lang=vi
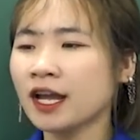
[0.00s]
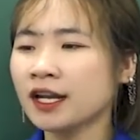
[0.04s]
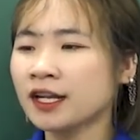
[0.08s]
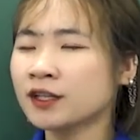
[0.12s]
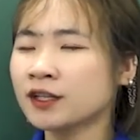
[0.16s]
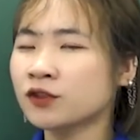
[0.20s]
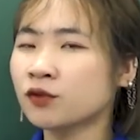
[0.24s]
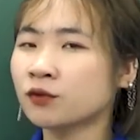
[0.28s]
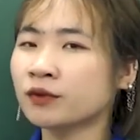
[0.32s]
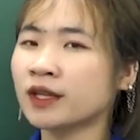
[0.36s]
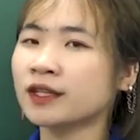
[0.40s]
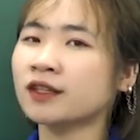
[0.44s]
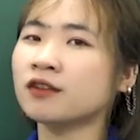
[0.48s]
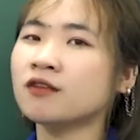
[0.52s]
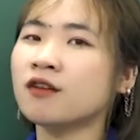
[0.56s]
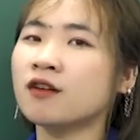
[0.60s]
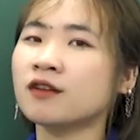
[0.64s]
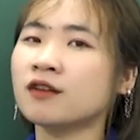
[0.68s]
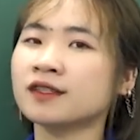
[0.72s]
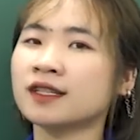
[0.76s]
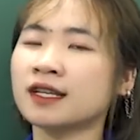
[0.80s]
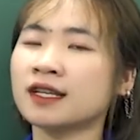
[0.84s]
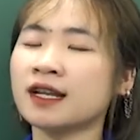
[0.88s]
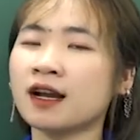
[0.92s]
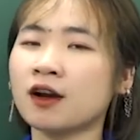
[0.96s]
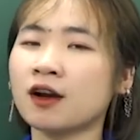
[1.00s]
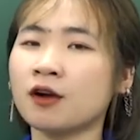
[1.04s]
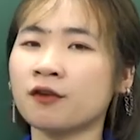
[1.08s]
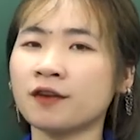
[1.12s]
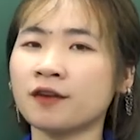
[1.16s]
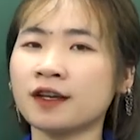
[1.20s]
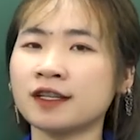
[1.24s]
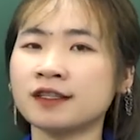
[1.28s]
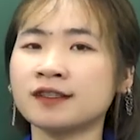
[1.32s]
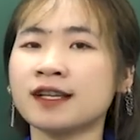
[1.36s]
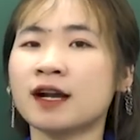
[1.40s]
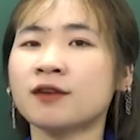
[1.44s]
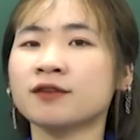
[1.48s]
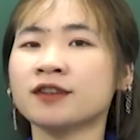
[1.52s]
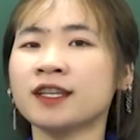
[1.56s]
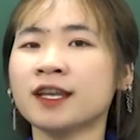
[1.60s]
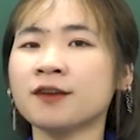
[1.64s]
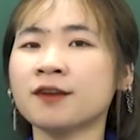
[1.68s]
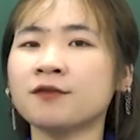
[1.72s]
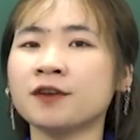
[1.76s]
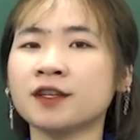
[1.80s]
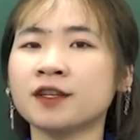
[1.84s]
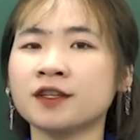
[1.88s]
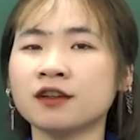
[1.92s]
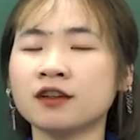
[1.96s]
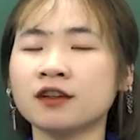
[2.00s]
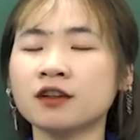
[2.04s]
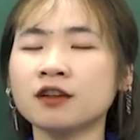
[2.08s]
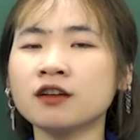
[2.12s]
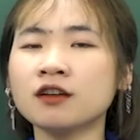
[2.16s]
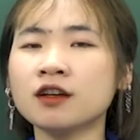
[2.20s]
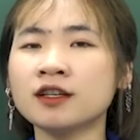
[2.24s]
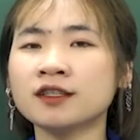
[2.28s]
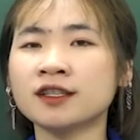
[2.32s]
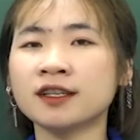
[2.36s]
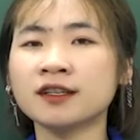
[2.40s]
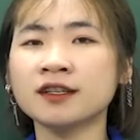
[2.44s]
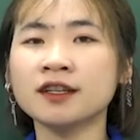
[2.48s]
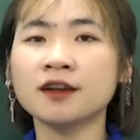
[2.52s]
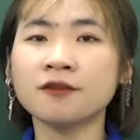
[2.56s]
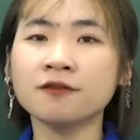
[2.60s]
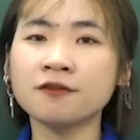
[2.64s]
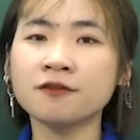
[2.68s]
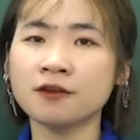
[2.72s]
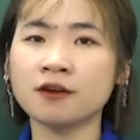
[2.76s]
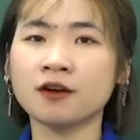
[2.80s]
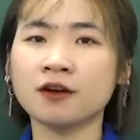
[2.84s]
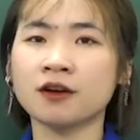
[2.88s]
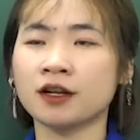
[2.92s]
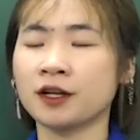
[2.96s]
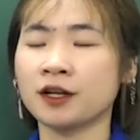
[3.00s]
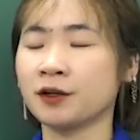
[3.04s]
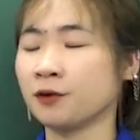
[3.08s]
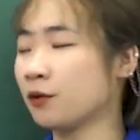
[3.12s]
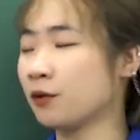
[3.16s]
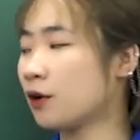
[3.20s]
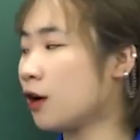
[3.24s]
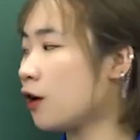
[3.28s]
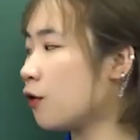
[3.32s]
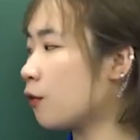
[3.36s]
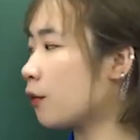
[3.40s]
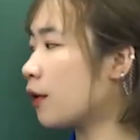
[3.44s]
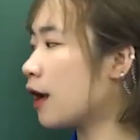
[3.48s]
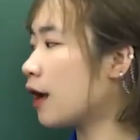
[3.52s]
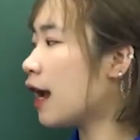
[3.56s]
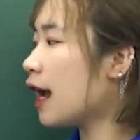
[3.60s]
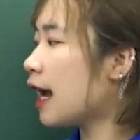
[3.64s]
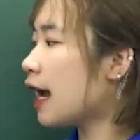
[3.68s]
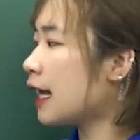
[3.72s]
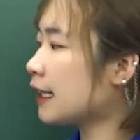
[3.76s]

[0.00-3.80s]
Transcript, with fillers: thì chúng ta thường sẽ là có phải giao tiếp với những người dân địa phương ở đấy đúng không